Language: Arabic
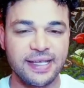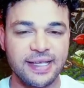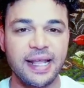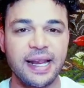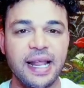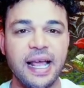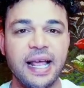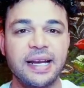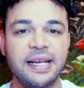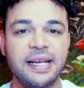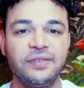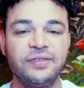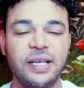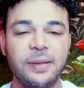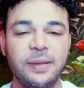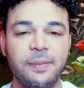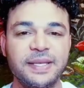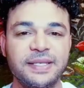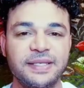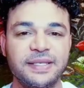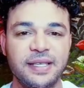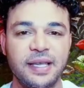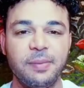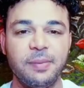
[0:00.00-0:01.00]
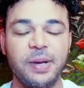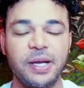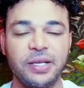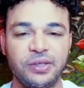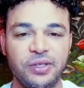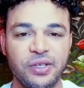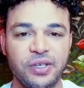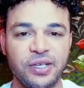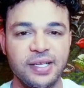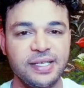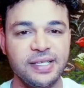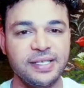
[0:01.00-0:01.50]
انا عرفتك بس
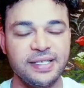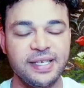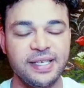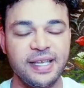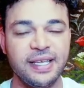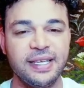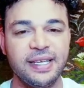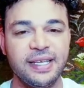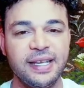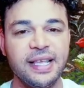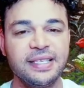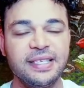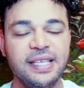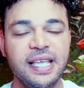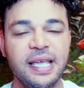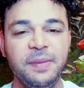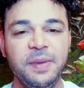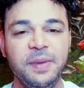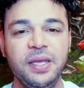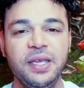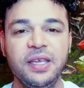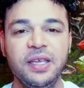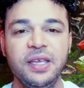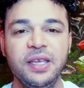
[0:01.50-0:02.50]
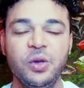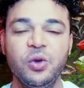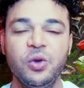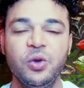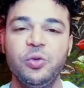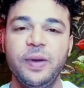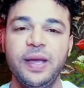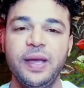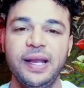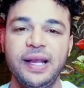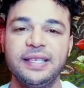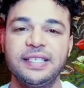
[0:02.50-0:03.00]
بختار ازاي الاسامي
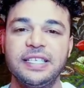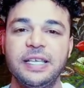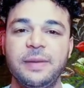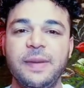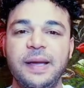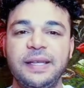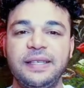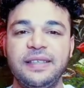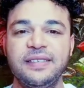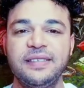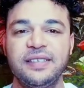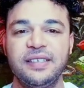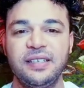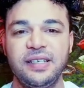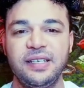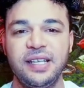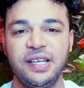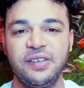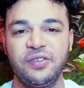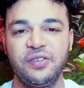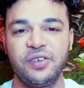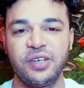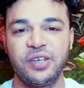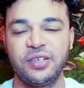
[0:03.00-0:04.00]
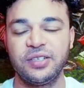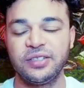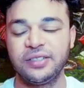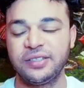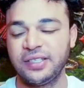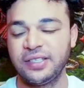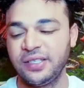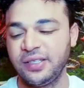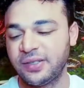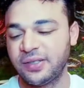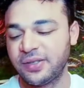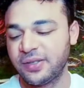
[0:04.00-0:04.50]
وباقي الاسامي هتنزل هناك في قناه
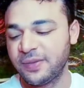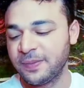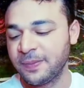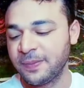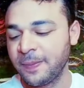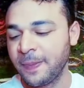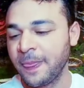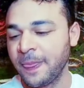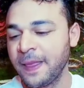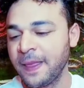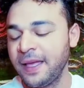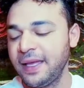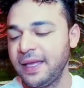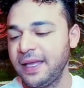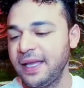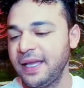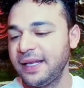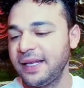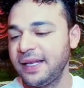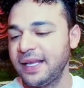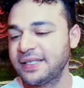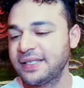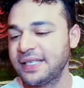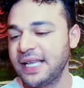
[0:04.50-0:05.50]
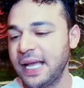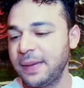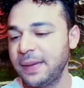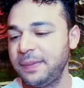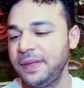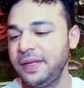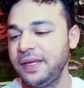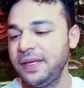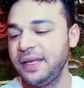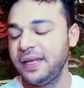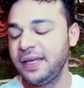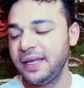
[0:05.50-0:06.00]
تليجرام هنا يا
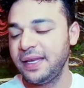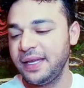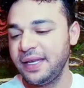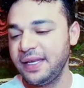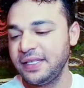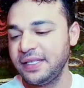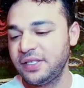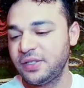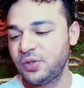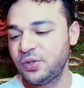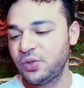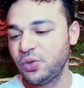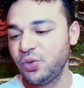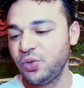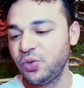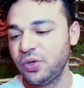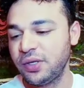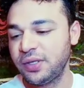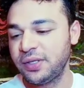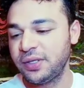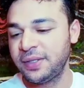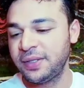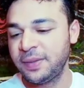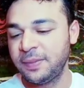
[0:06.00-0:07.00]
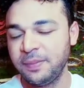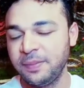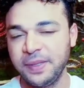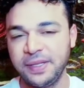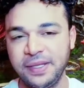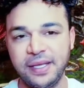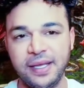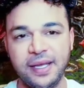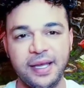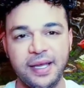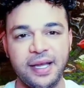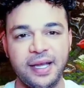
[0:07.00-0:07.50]
صاحبي السوق
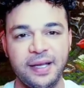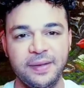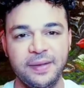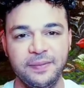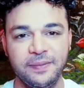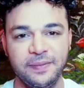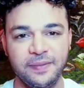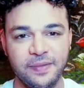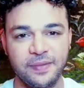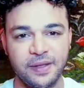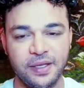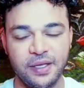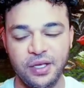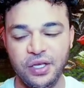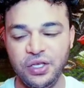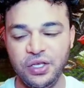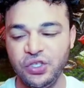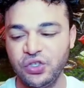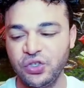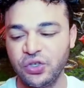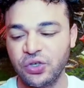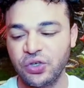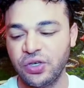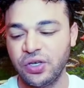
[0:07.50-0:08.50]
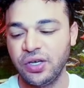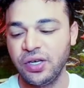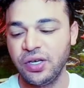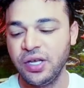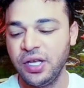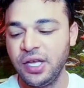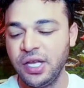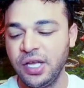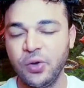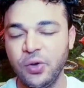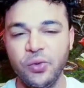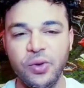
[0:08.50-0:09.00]
بتاع الشراء
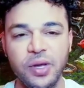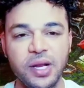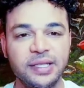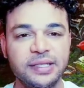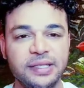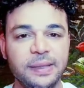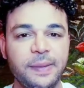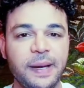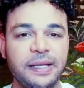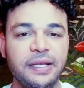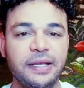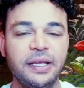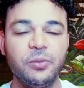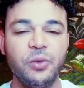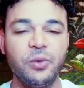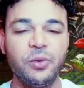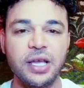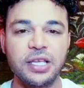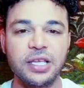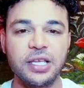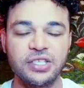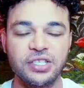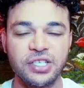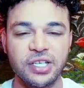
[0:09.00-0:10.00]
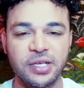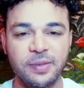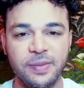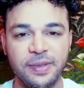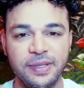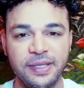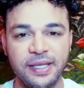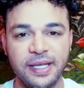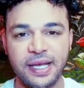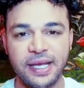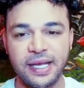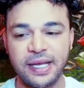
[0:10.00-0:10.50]
وهنا طبعا المؤشر
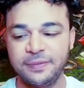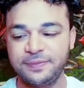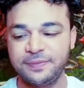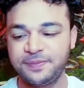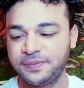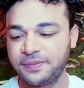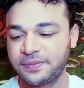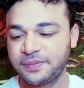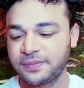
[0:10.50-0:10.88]
بتاع